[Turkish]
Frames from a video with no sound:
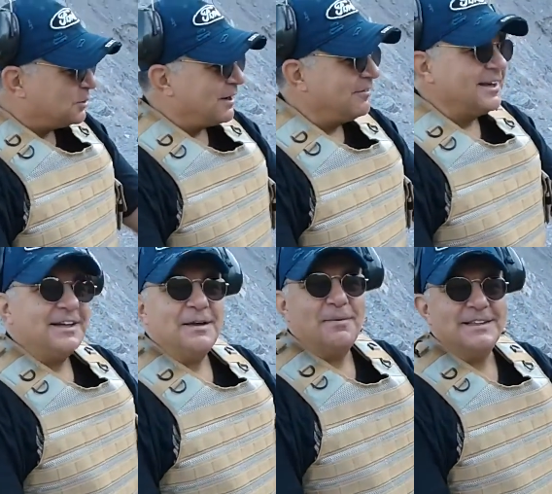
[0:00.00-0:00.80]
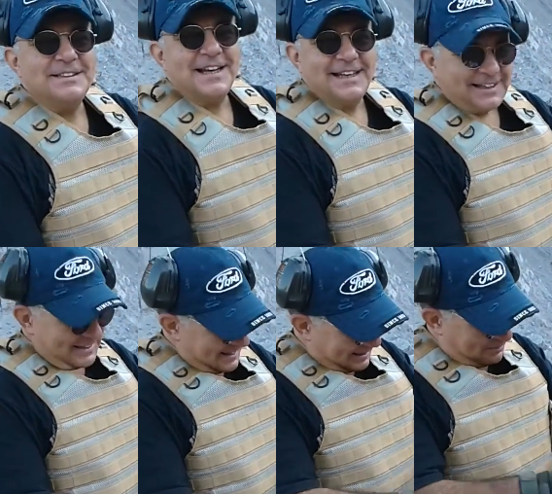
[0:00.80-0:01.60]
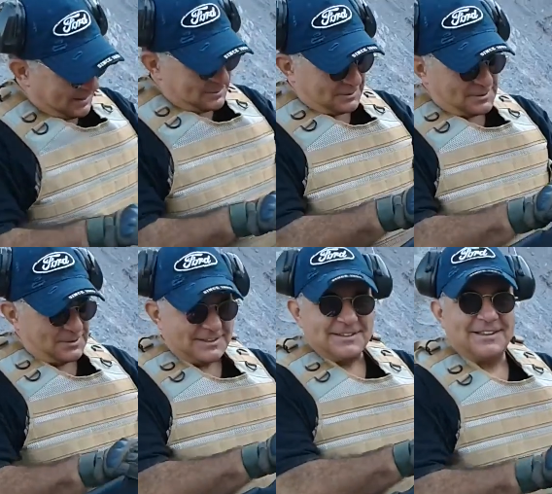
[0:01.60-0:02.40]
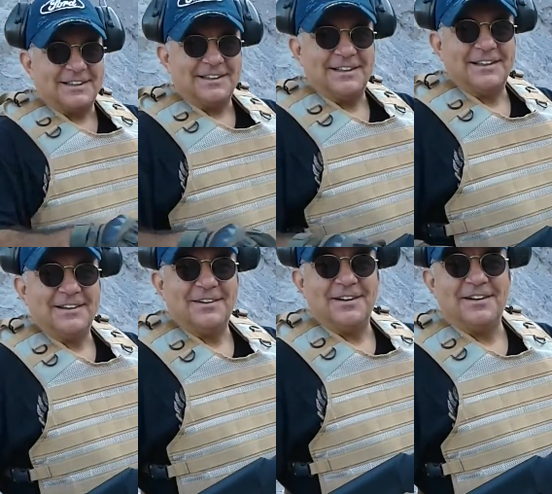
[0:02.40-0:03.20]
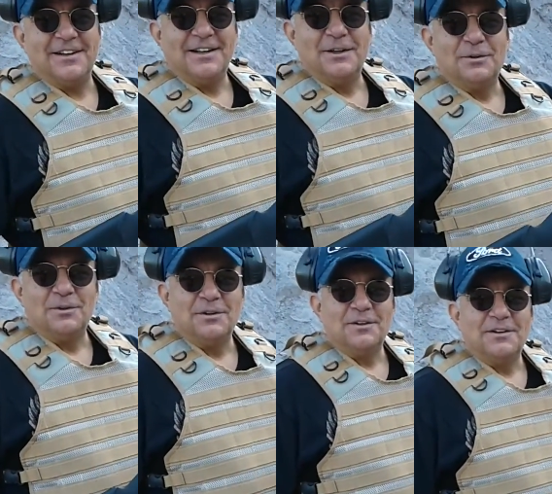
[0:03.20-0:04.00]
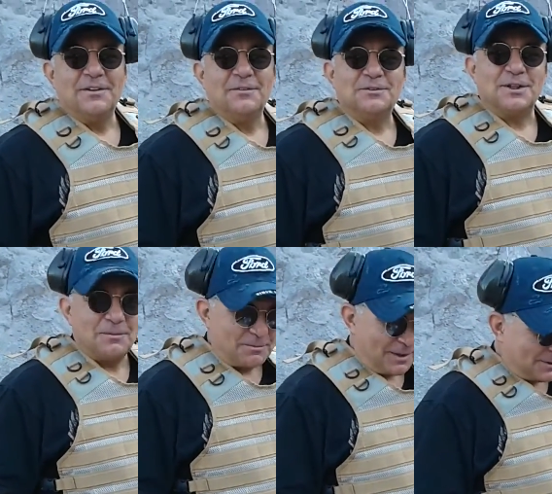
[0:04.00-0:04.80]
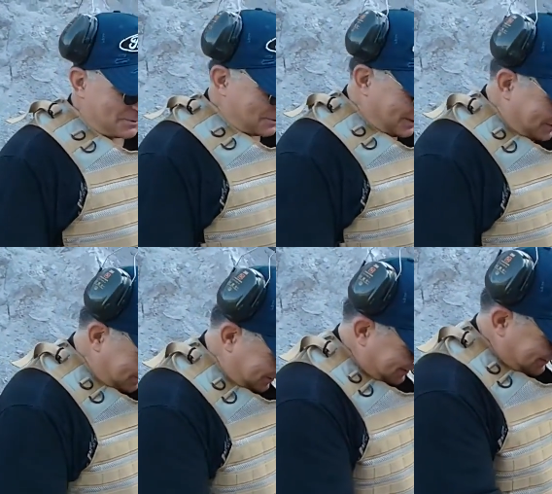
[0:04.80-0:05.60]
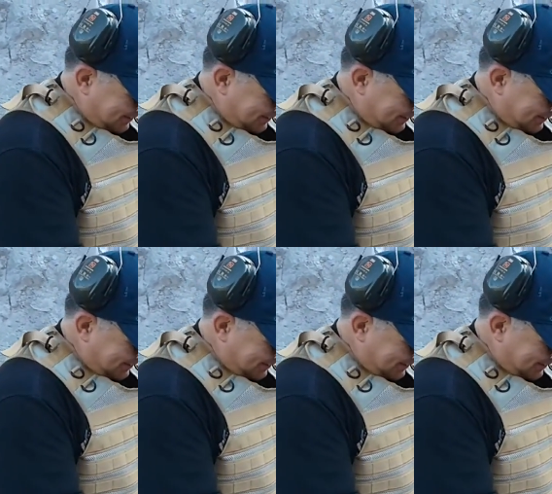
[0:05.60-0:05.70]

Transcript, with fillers: türevlerine benzerlerine yani benziyor Ay, şurası. Dur o neydi türevler ne laflar ya. Tabii ben de çok laf. Vay